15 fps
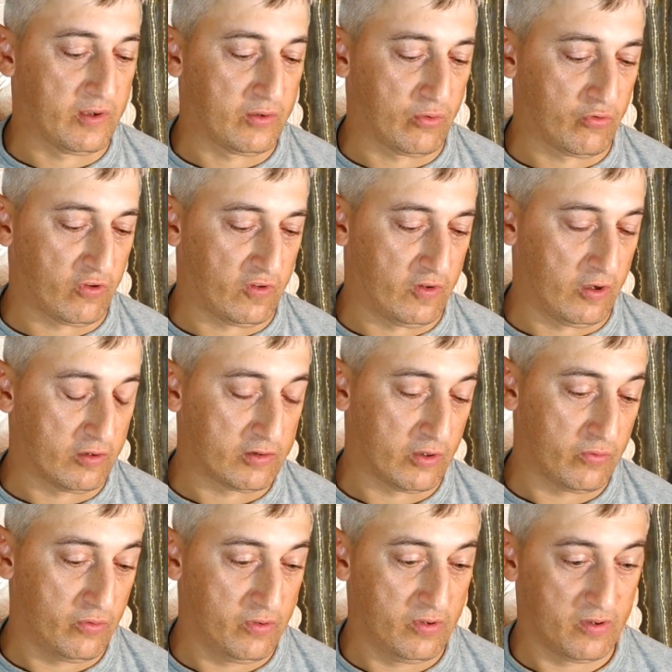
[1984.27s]
их тоже
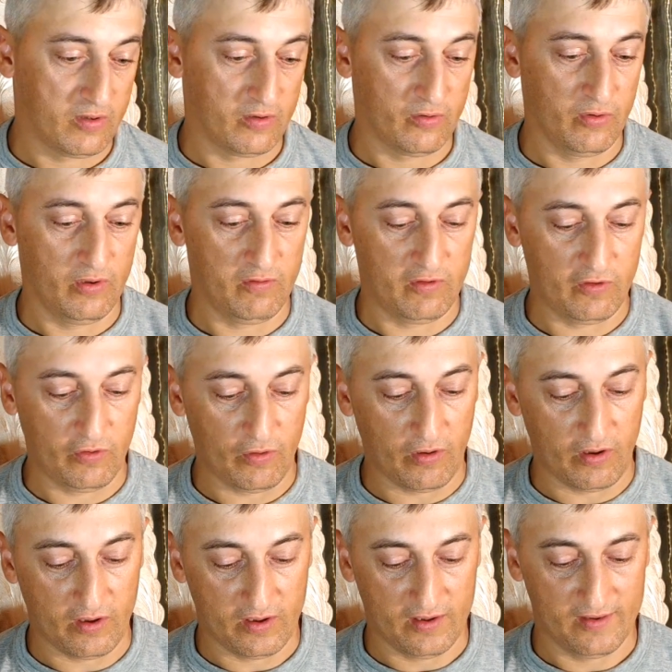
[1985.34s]
сделаю. Ну и
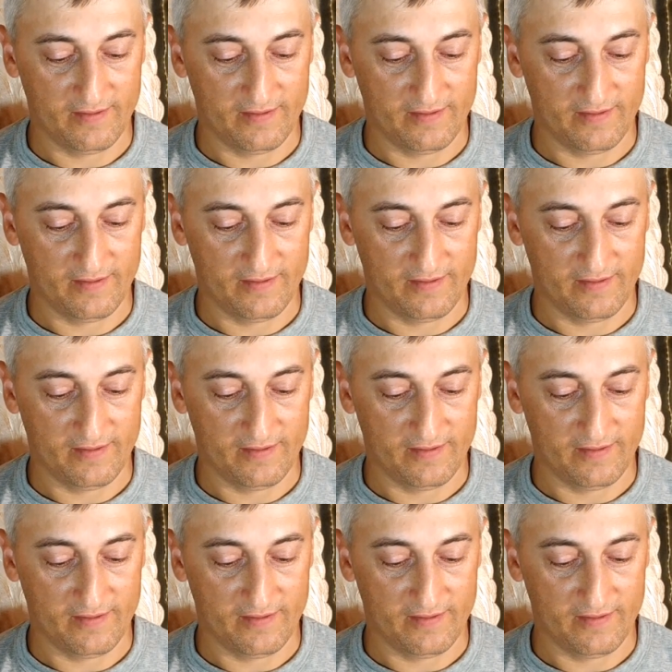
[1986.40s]
все.